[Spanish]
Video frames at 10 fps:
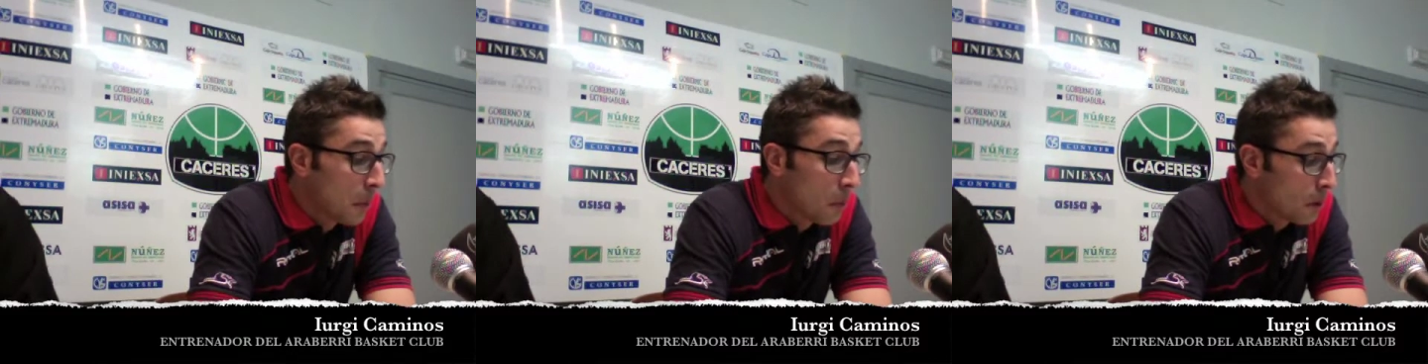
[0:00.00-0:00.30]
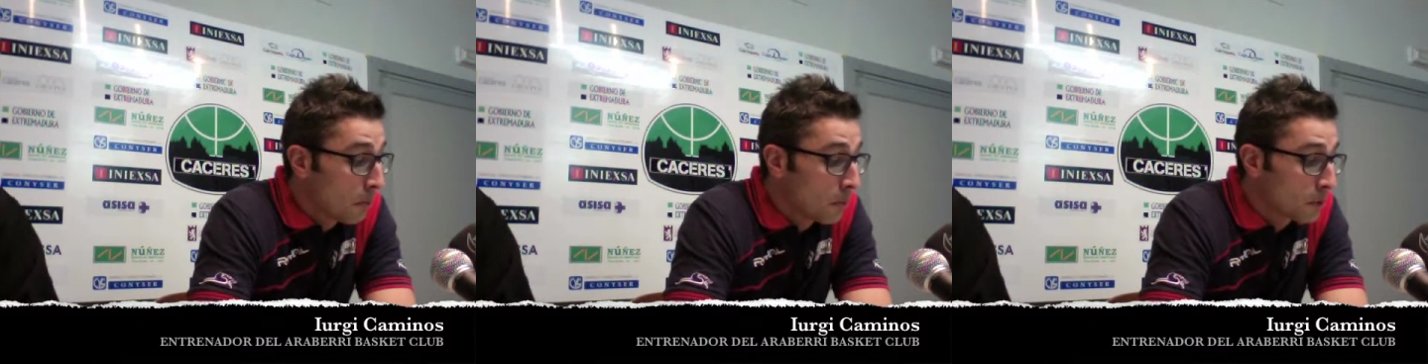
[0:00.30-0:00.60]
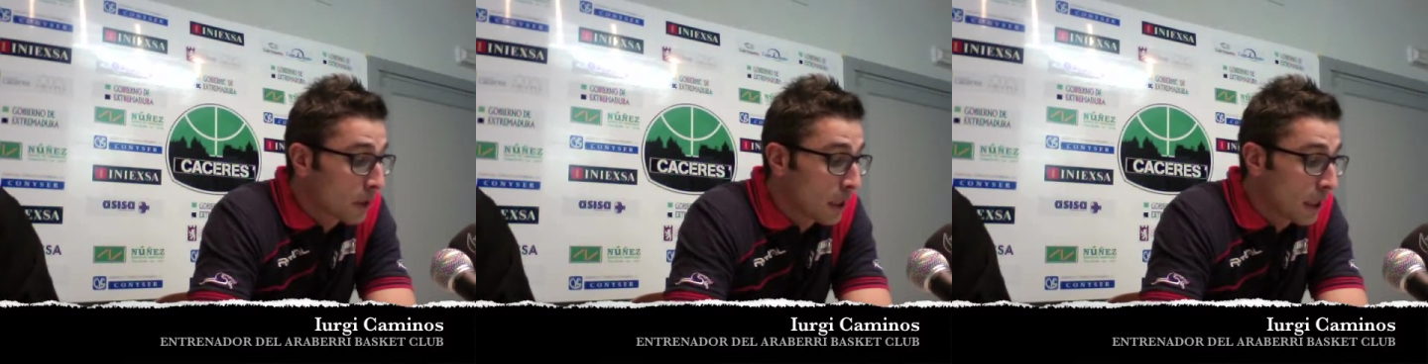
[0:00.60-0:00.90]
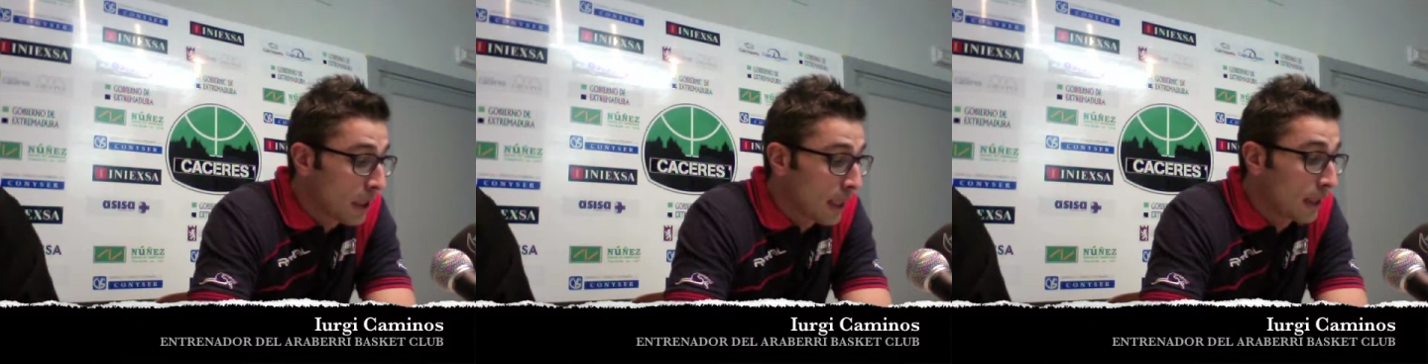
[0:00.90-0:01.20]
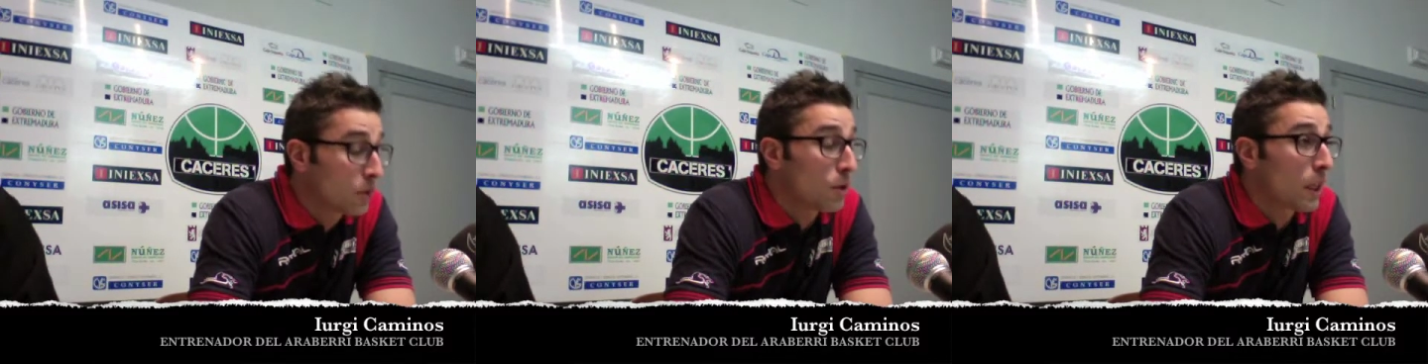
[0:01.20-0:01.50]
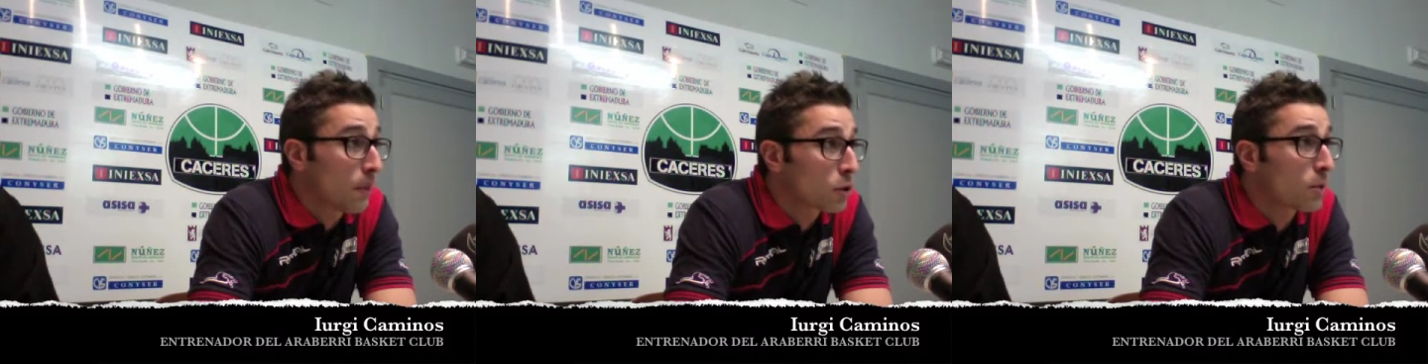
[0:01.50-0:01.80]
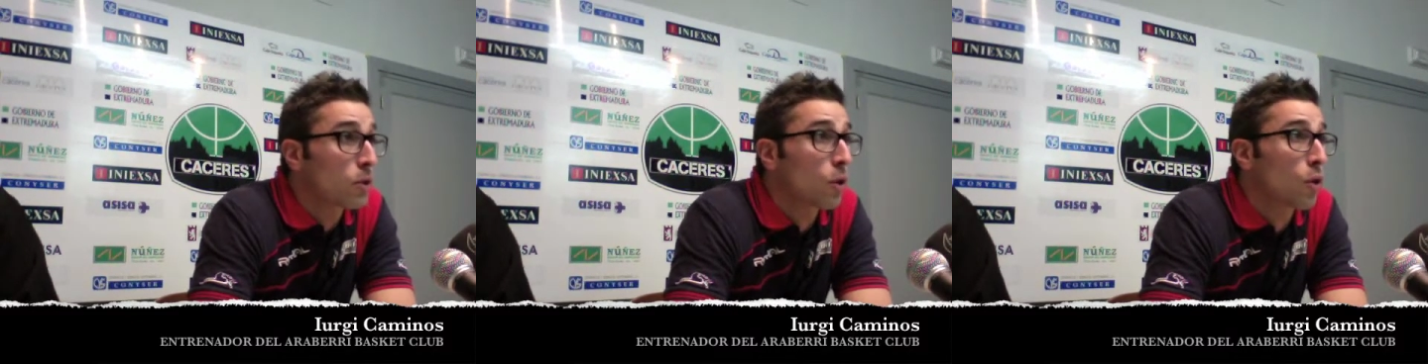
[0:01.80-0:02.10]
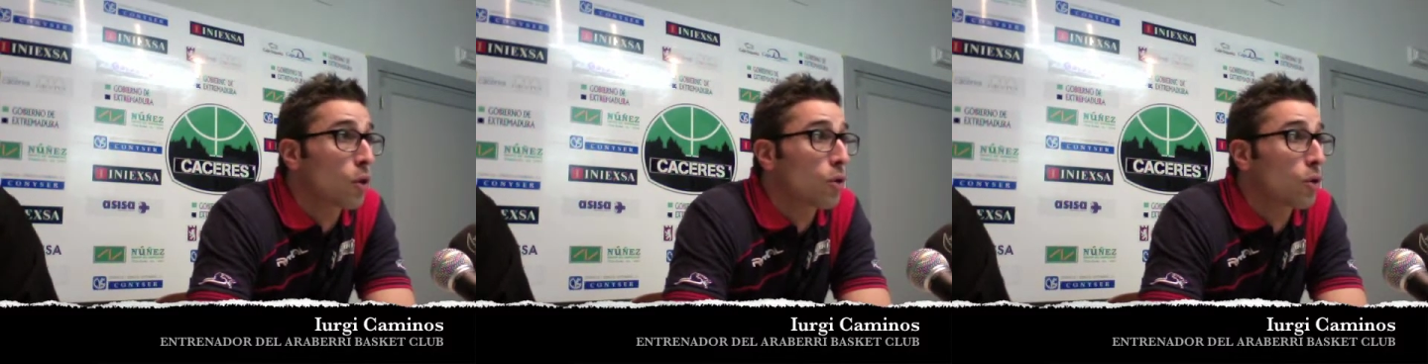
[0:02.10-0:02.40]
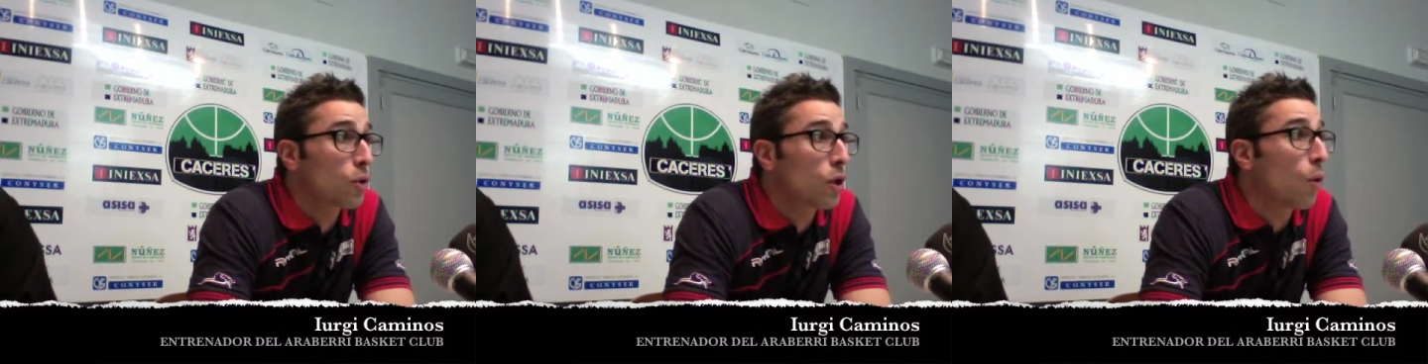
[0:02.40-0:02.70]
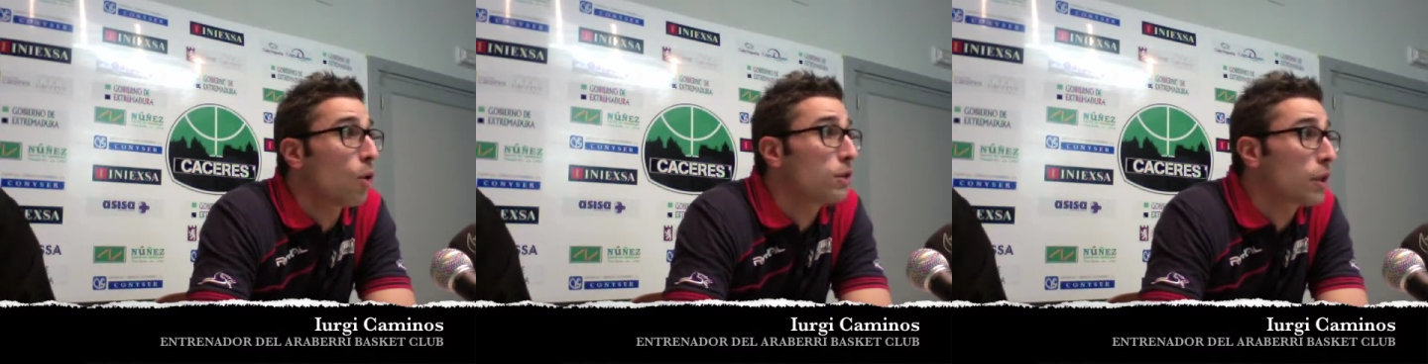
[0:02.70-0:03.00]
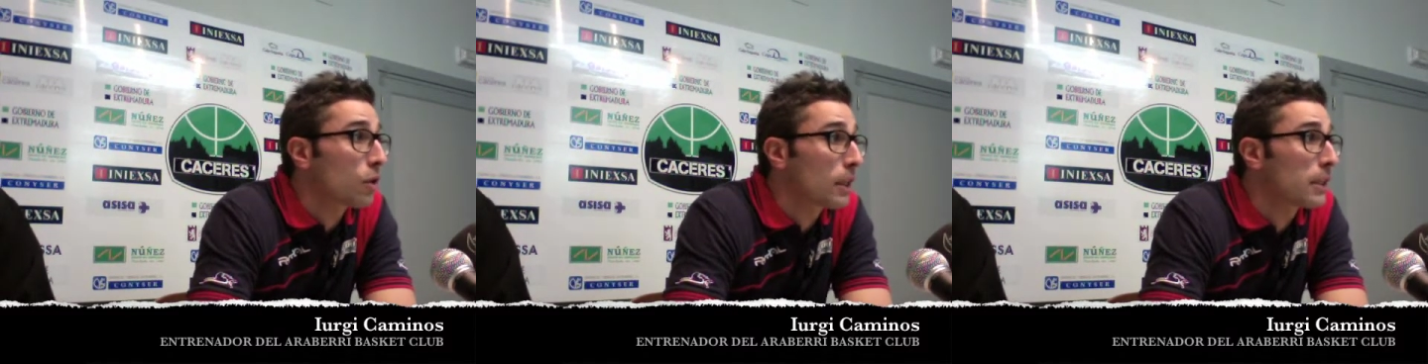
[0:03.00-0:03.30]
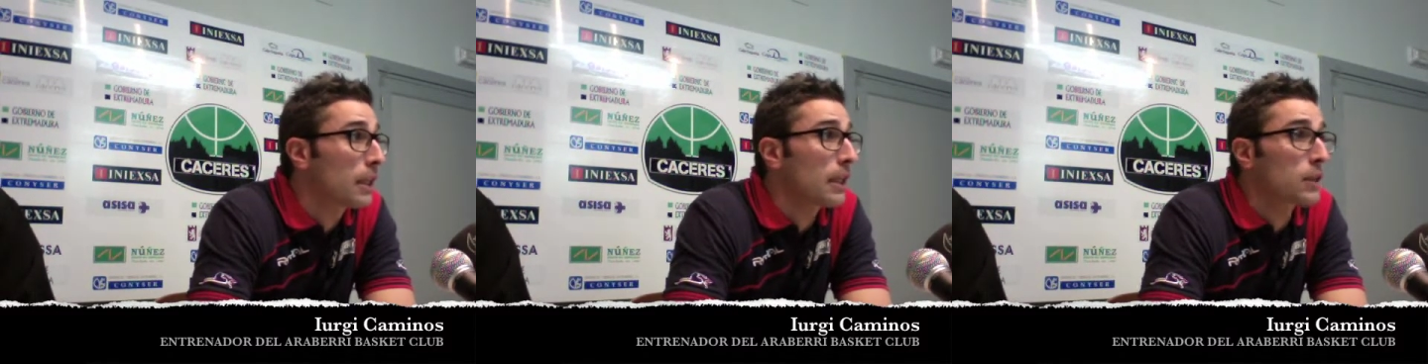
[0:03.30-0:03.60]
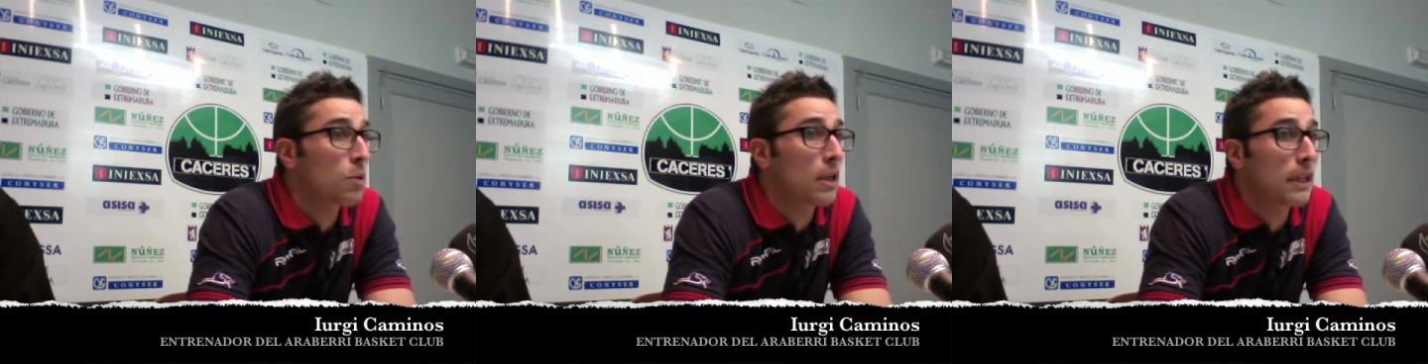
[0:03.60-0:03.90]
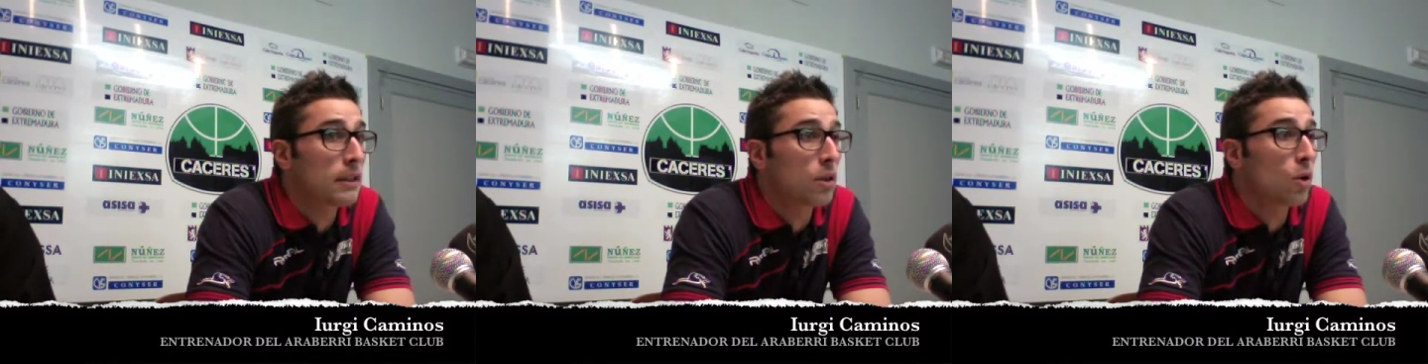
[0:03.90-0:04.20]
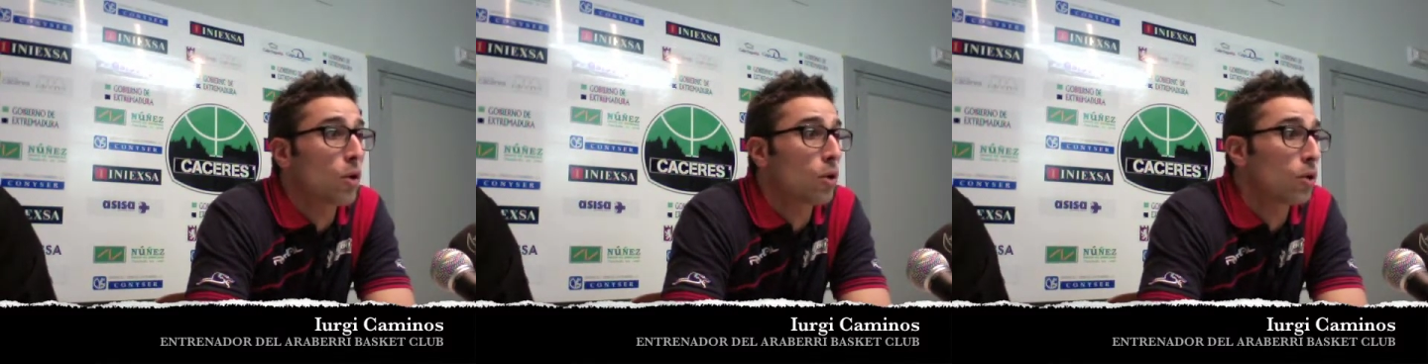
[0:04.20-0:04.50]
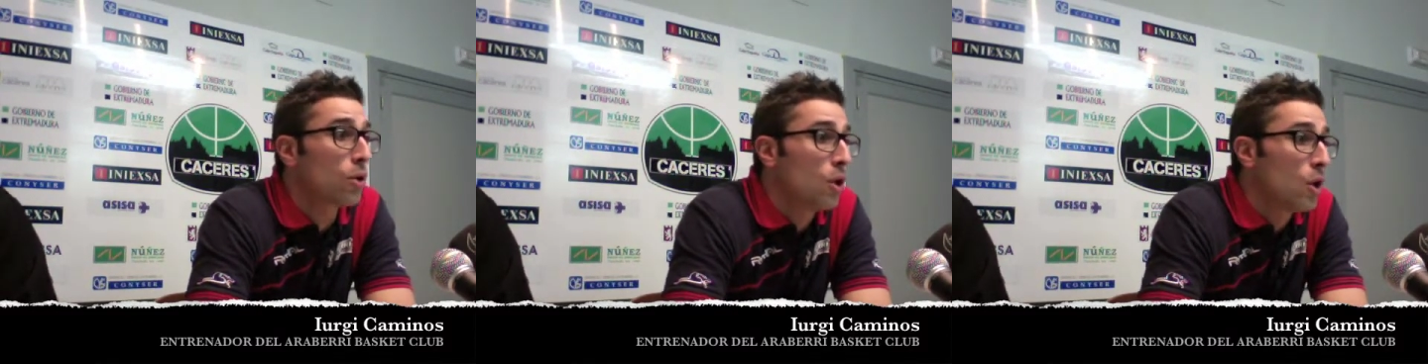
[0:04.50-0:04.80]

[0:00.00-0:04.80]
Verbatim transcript: bueno, pues que, ante un equipo, sobre todo con, el juego interior que tiene, que es muy atlético, con,